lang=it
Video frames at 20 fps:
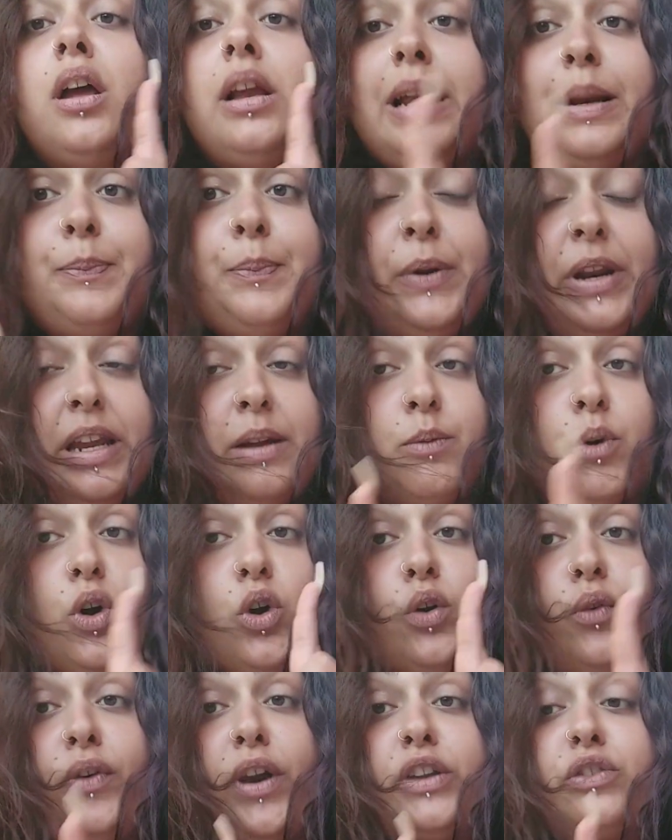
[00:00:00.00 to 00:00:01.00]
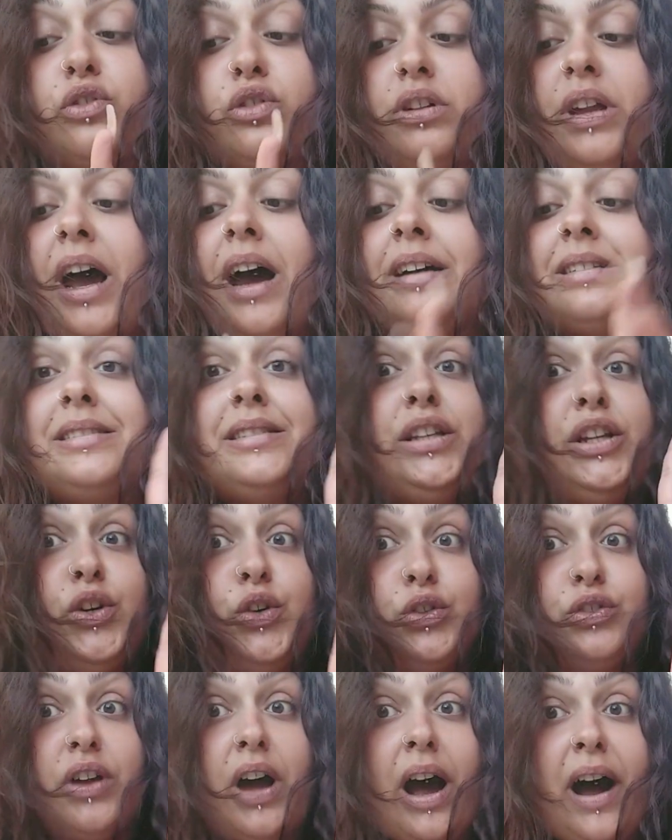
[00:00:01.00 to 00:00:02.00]
Il primo l'ho fatto da
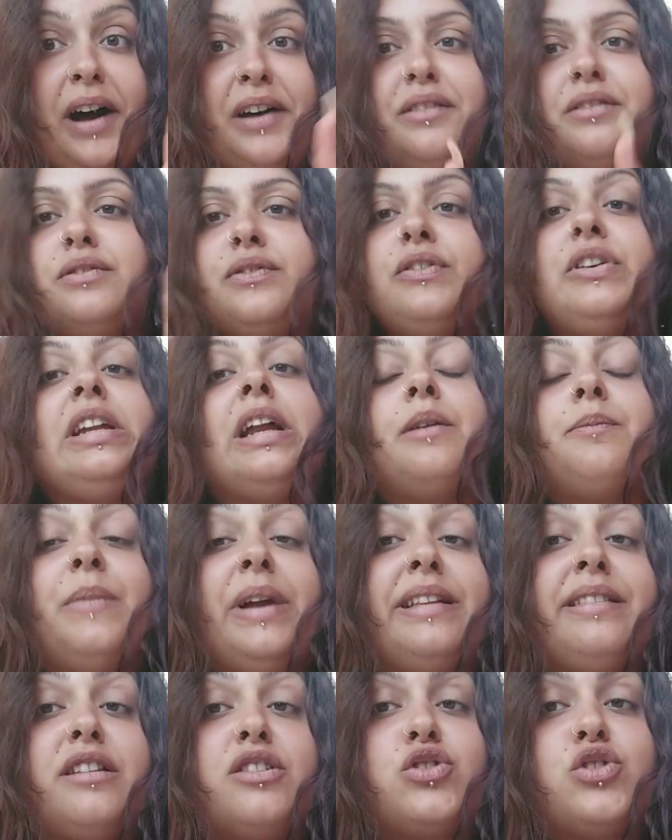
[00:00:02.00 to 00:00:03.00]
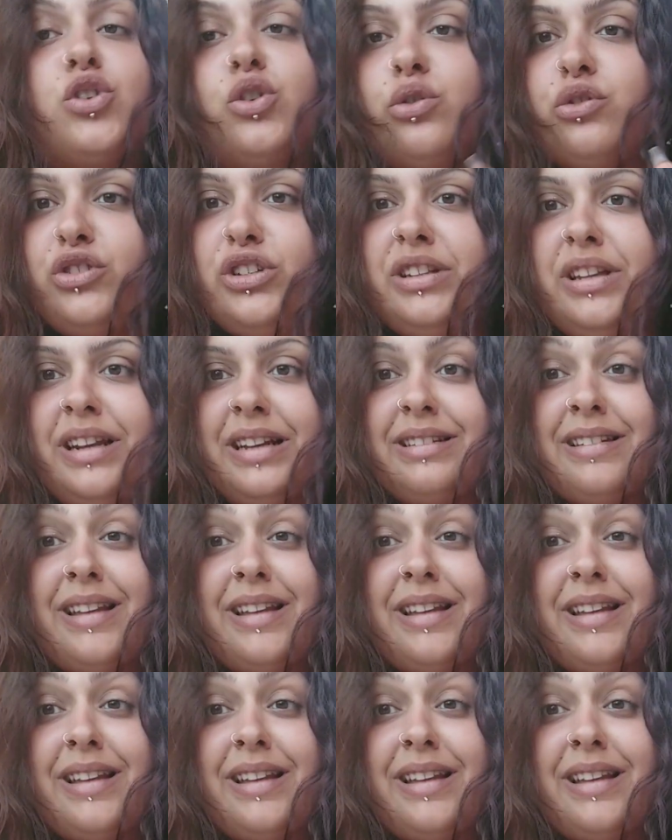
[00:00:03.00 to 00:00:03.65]
Tigotà, finalmente sono riuscita ad